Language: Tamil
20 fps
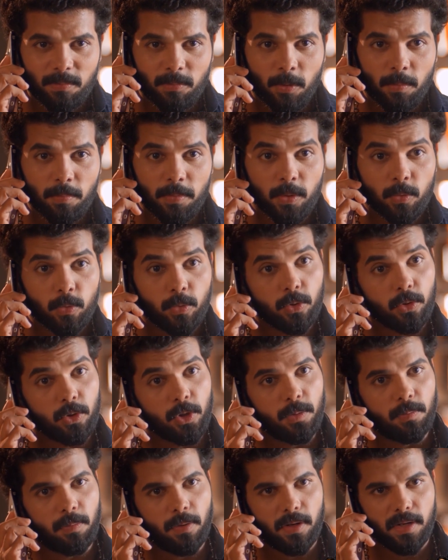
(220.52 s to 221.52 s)
என்னதான் அந்த
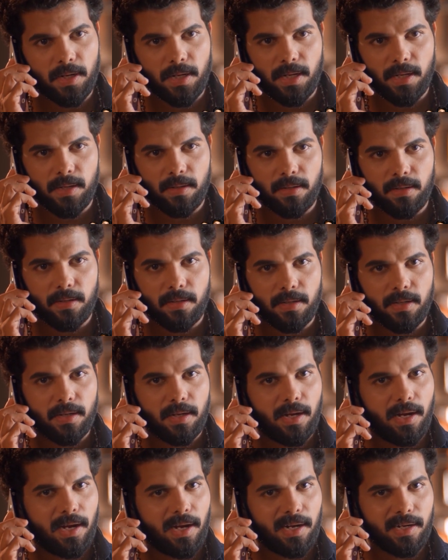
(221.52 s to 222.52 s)
பொம்மை உருண்டு
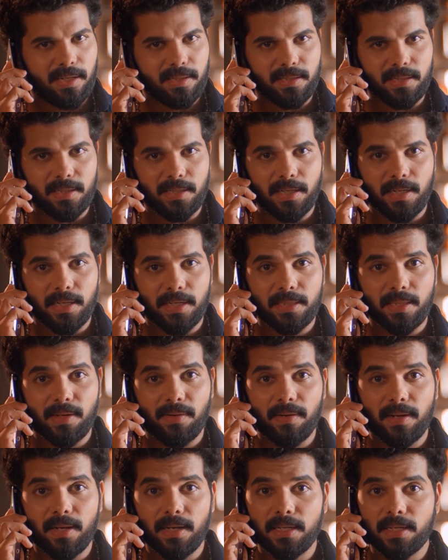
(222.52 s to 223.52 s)
புரண்டாலும் ஆனந்த்
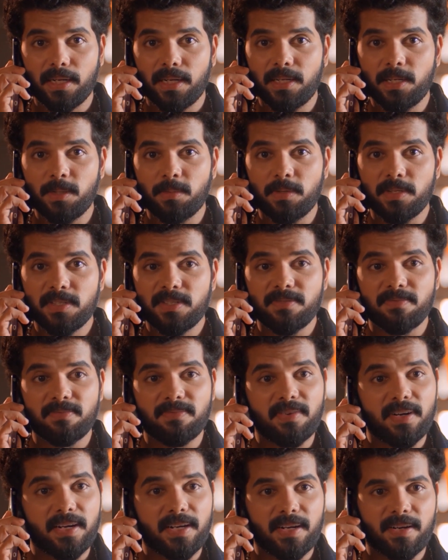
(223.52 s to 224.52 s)
இருக்கிற இடத்த அவளால்
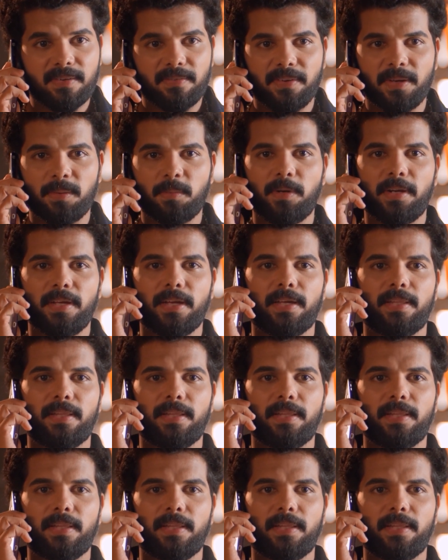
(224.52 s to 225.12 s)
கண்டுபிடிச்சு வரவே